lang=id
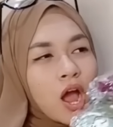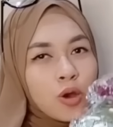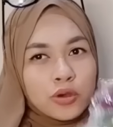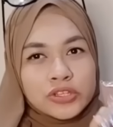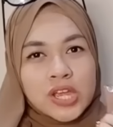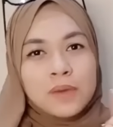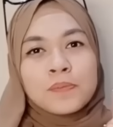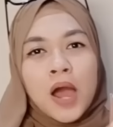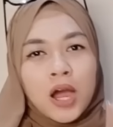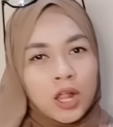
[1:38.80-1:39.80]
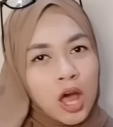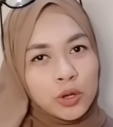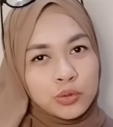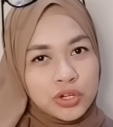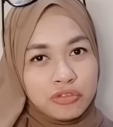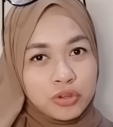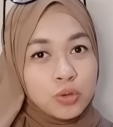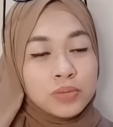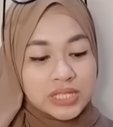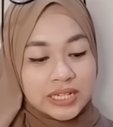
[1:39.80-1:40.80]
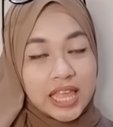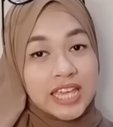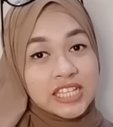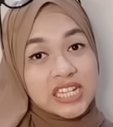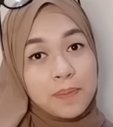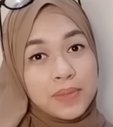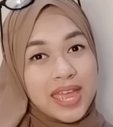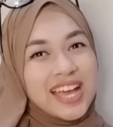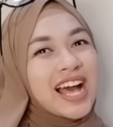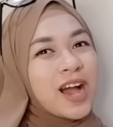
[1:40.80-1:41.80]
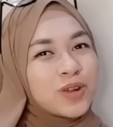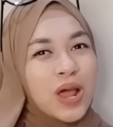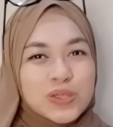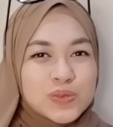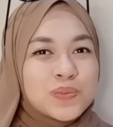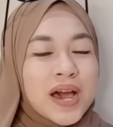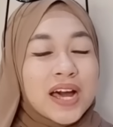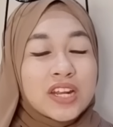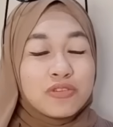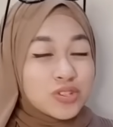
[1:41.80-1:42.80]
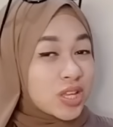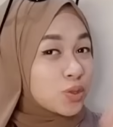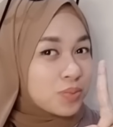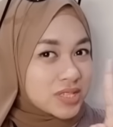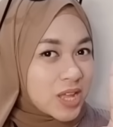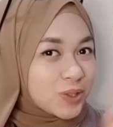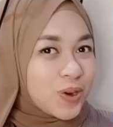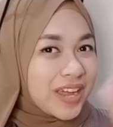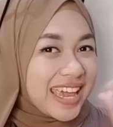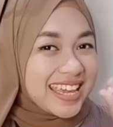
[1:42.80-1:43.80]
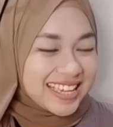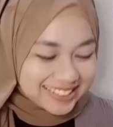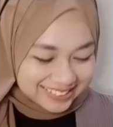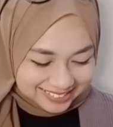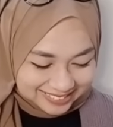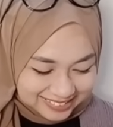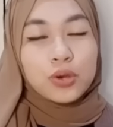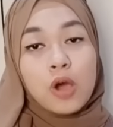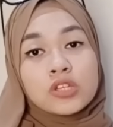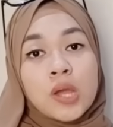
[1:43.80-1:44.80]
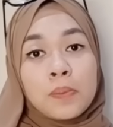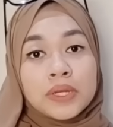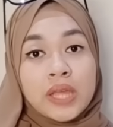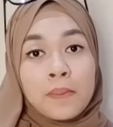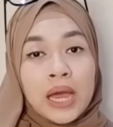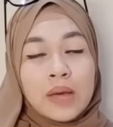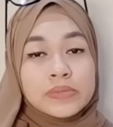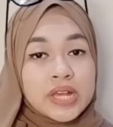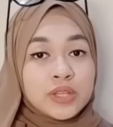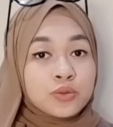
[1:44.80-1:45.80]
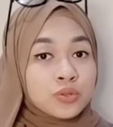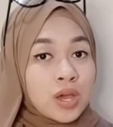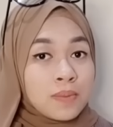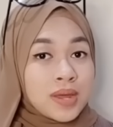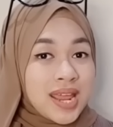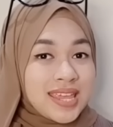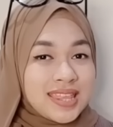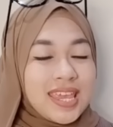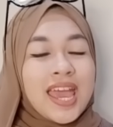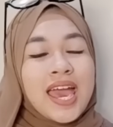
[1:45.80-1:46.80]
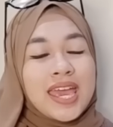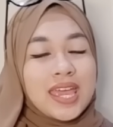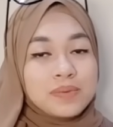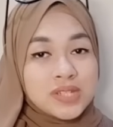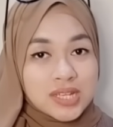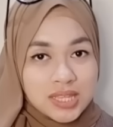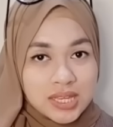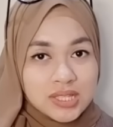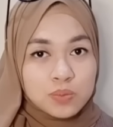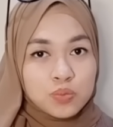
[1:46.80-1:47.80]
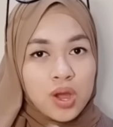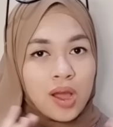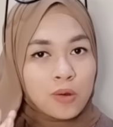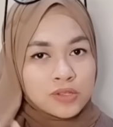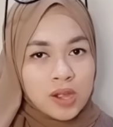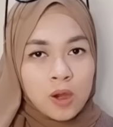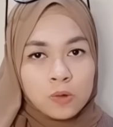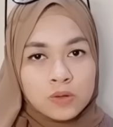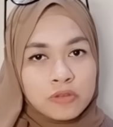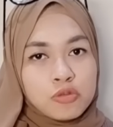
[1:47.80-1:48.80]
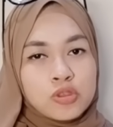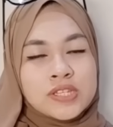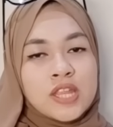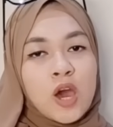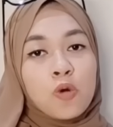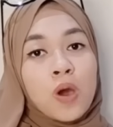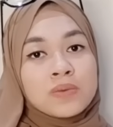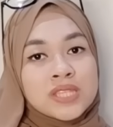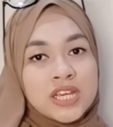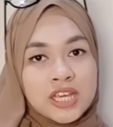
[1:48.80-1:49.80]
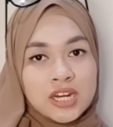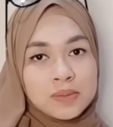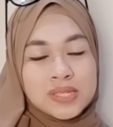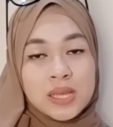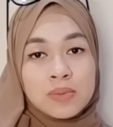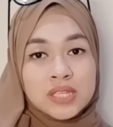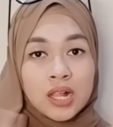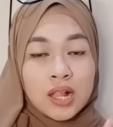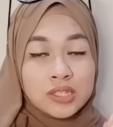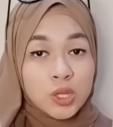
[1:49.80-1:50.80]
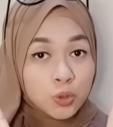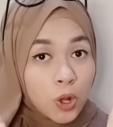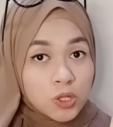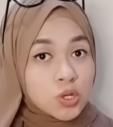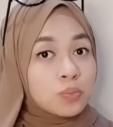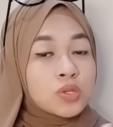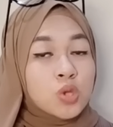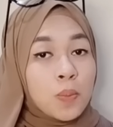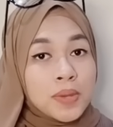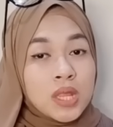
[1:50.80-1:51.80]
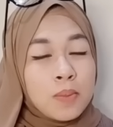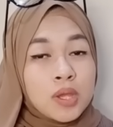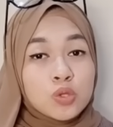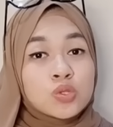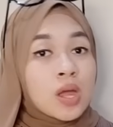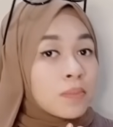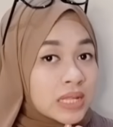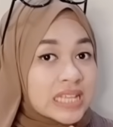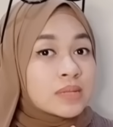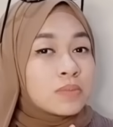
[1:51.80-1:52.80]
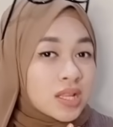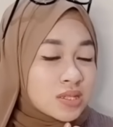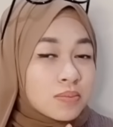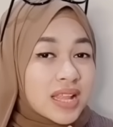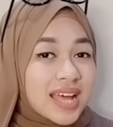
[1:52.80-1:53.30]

kaos yang bakal aku review beserta hijabnya. Aku langsung bakal review satu persatu, oke? Okay? Kaos yang pertama kan saya dulu gambarnya ini. Yap, jadi semua kaos yang aku review di sini aku habis dikirimin sama salah satu all shop di Shopee namanya itu Sabila99.